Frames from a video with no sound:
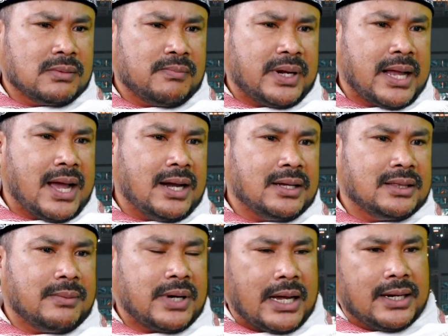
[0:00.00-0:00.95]
padahal
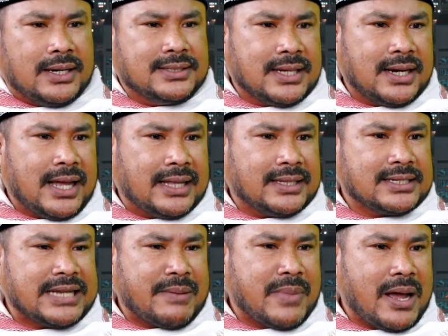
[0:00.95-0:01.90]
kita berada di sana
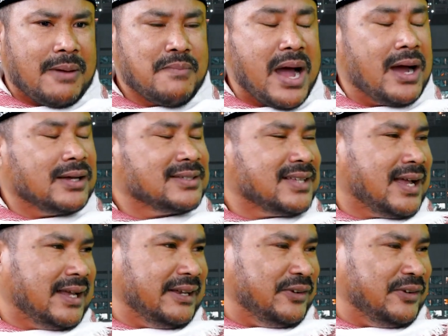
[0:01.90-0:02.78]
atas nama bangsa